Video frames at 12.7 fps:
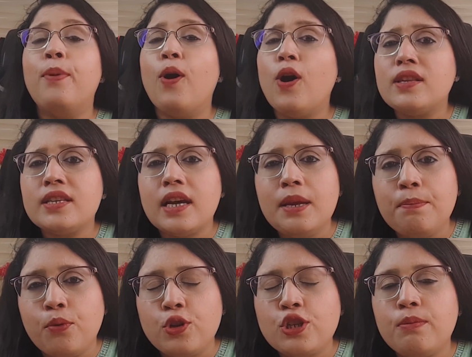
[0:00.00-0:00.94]
बहुत सारी
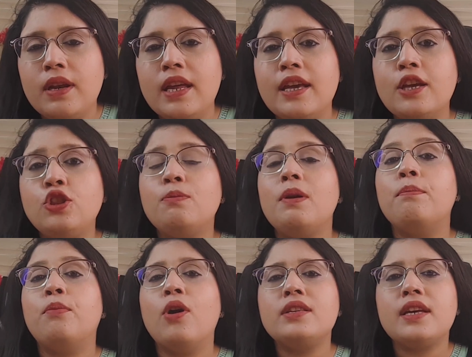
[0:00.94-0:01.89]
पोस्ट मिलेंगी तुम्हें
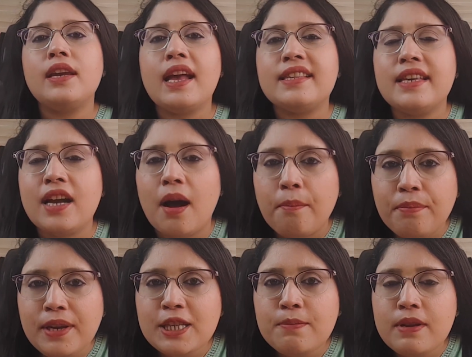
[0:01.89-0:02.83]
बहुत सारी ऐसी
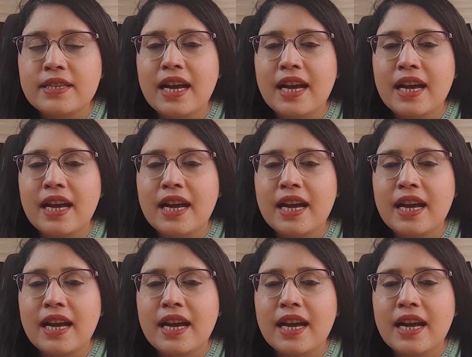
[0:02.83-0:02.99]
कंपनीज मिल